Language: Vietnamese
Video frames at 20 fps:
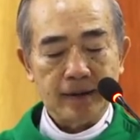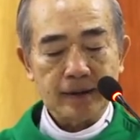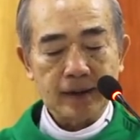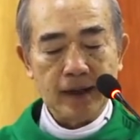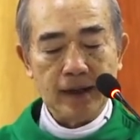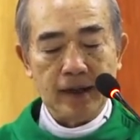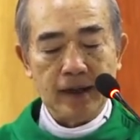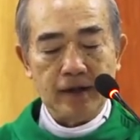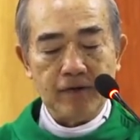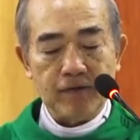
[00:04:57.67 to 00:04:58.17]

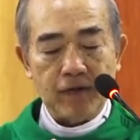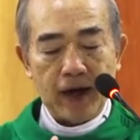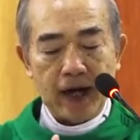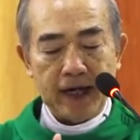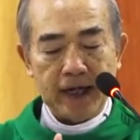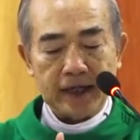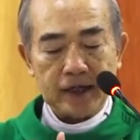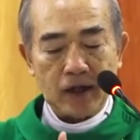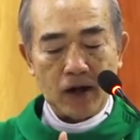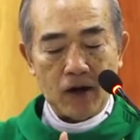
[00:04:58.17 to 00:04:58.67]
từ
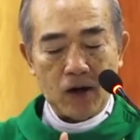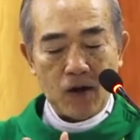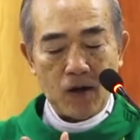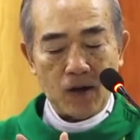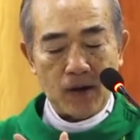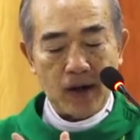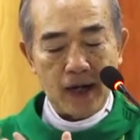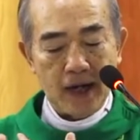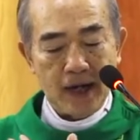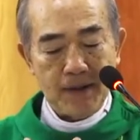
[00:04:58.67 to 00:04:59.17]
vai
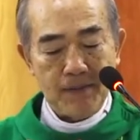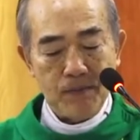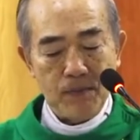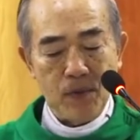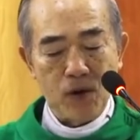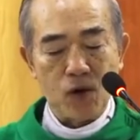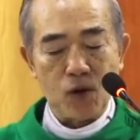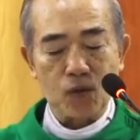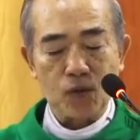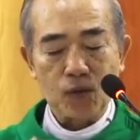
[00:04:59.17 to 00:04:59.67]
trò linh
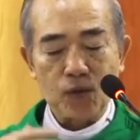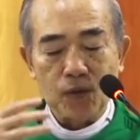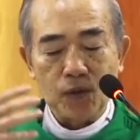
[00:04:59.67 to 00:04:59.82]
mục